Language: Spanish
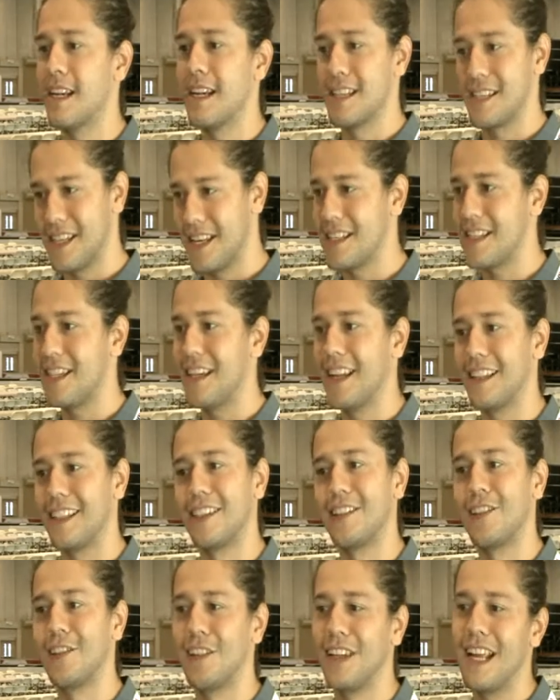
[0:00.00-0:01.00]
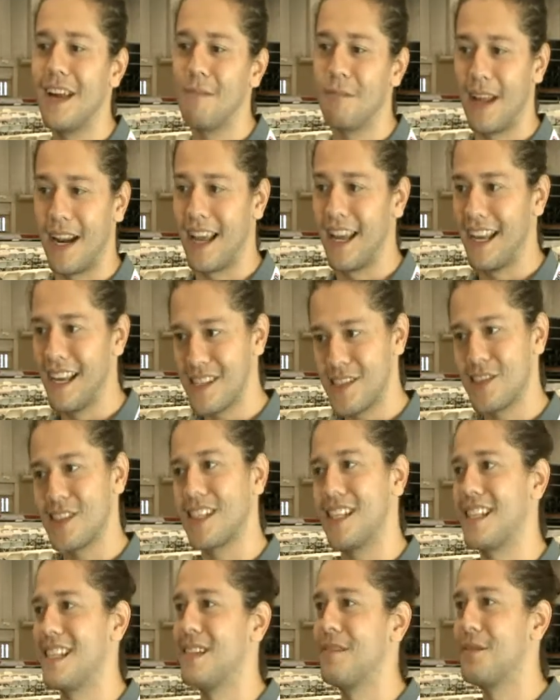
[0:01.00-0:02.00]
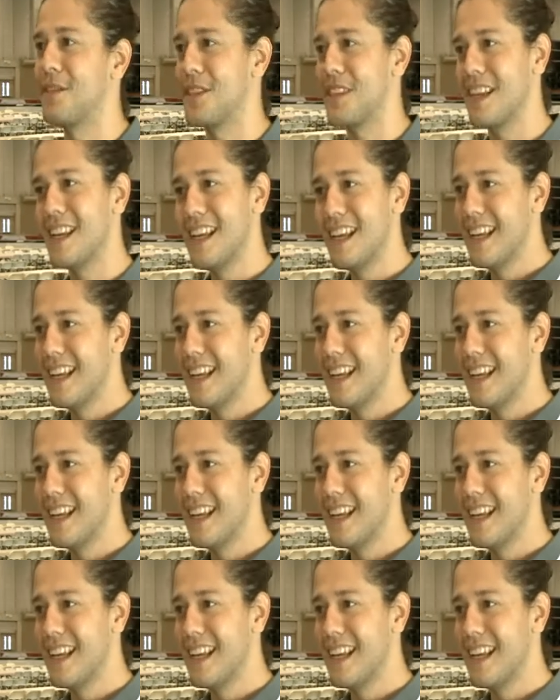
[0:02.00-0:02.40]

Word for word: a la ciencia y la tecnología, para eso es que hicimos